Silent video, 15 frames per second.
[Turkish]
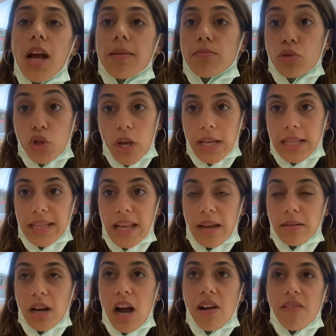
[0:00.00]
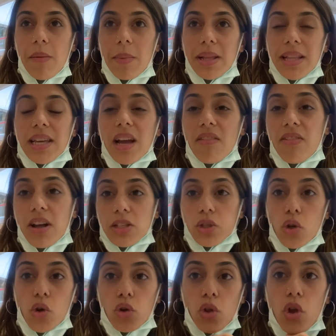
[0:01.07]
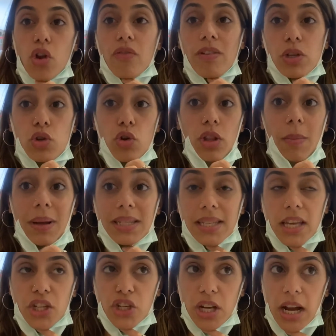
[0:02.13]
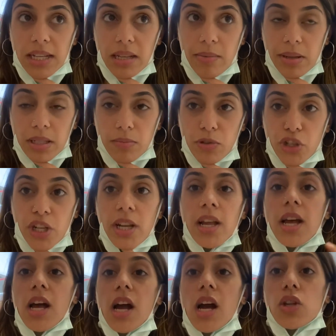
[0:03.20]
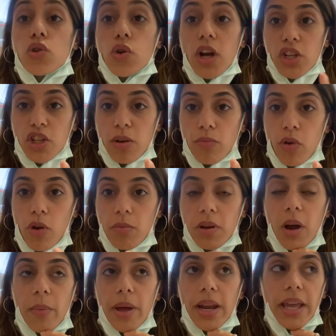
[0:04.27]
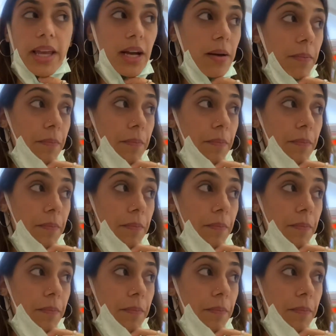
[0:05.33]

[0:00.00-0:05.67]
Bu şekilde. AVM'de AVM'deyken fazla yoruluyorum ve çok da maskeyi çıkartamadığım için çok açamıyorum kamerayı.